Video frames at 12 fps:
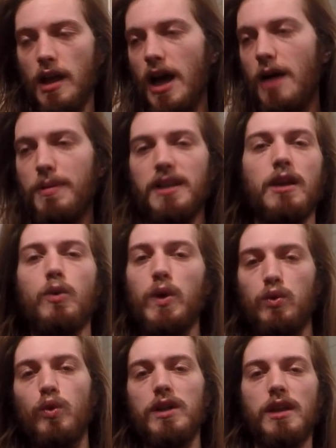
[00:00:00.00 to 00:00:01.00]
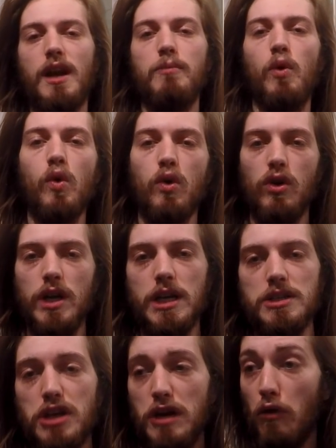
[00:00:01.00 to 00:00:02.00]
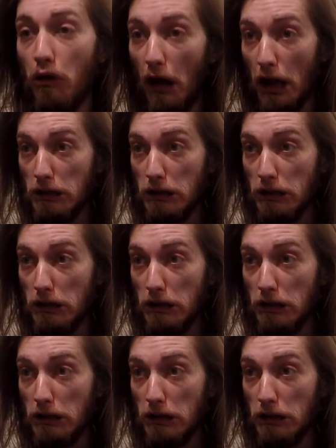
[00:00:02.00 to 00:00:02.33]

A parte quei due tre mongoli che scrivono